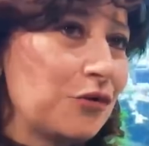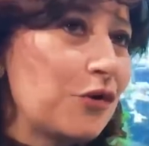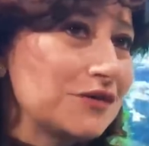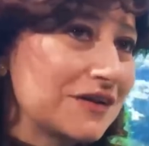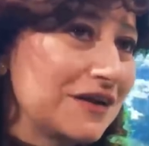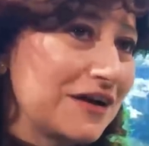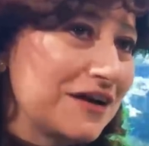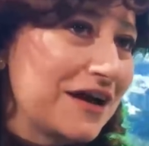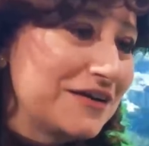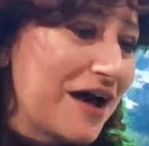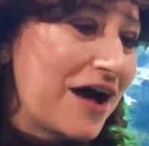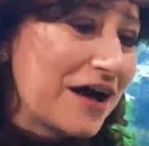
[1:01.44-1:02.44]
نخطر يعني
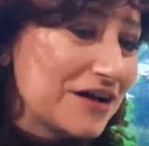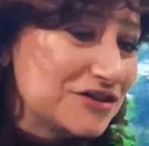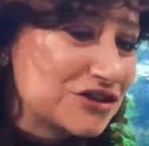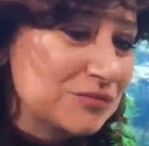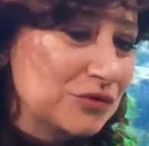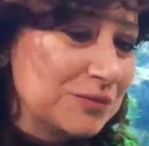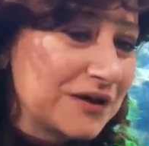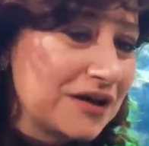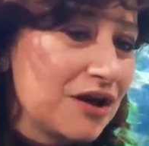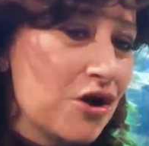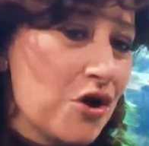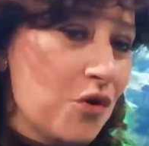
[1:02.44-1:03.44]
هذا اقل شيء
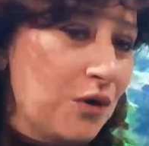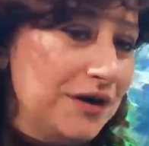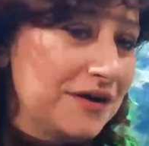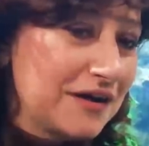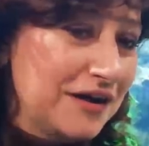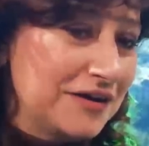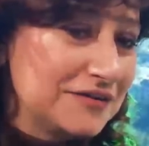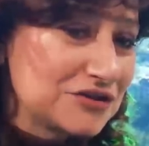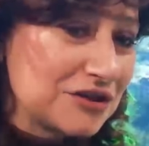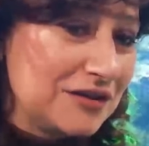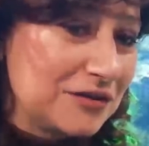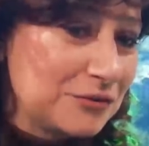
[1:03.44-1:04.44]
ممكن واحنا رايحين ان
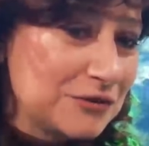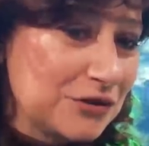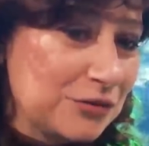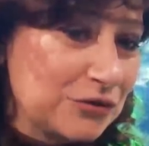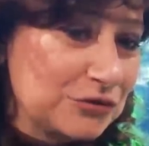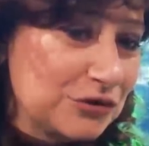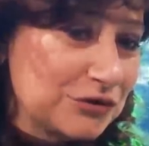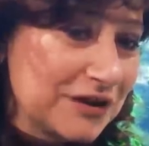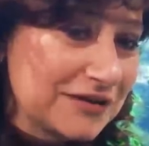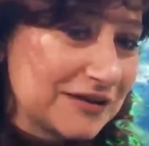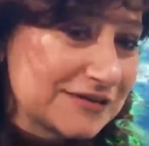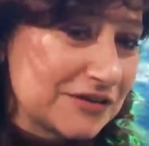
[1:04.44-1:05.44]
شاء الله قلت لكم نوضعوا
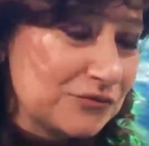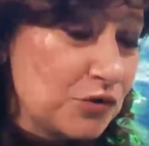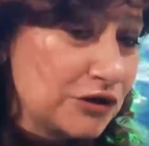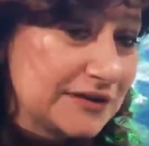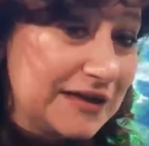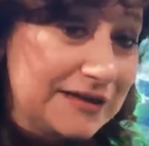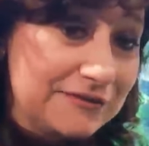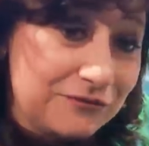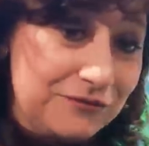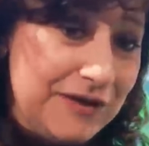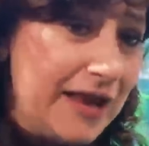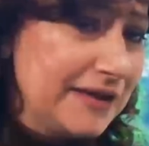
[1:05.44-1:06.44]
تحت صف مواطنين
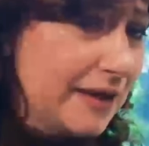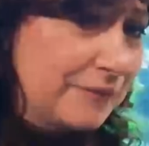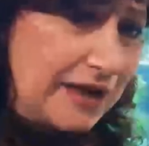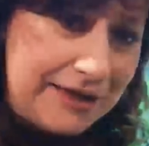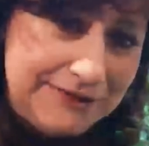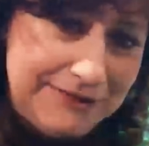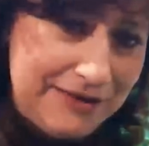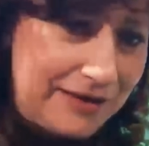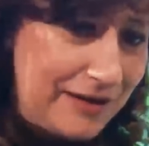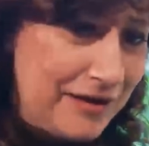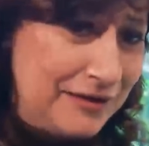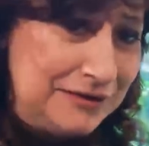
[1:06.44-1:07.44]
في الايام القليله
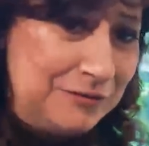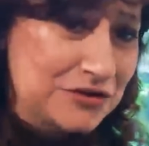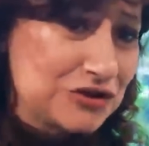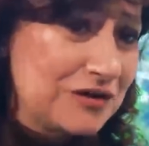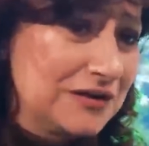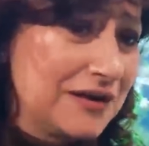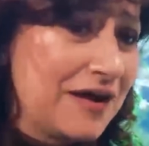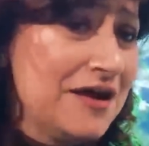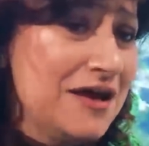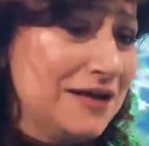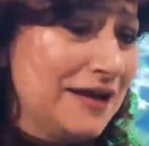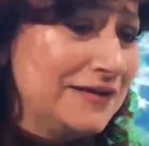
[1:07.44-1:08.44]
القادمه ان شاء الله
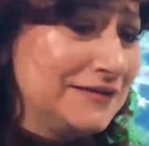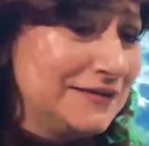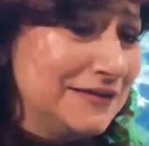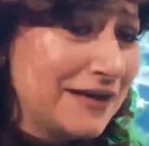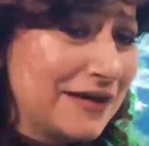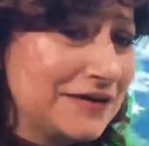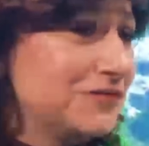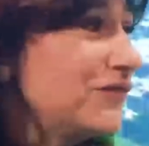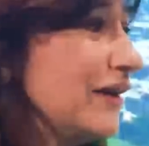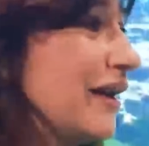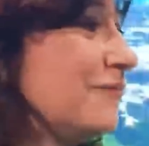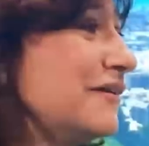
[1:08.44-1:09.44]
لاني راني
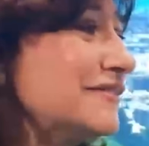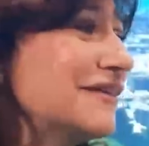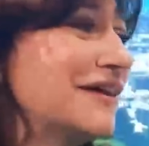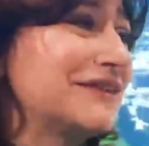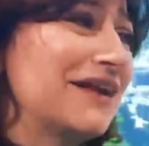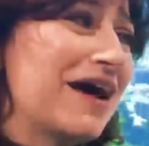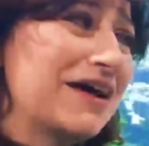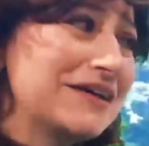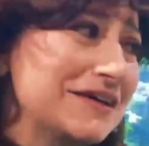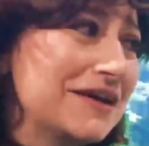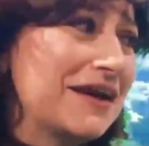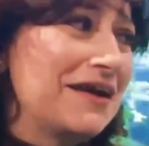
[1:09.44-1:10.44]
في اللمسات
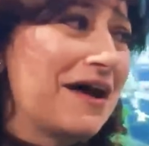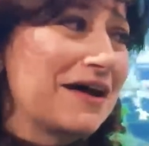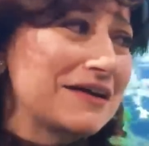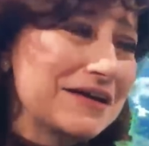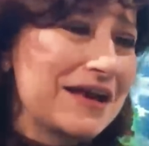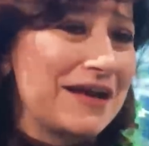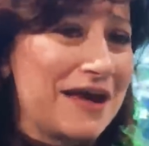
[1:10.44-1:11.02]
الاخيره الاخيره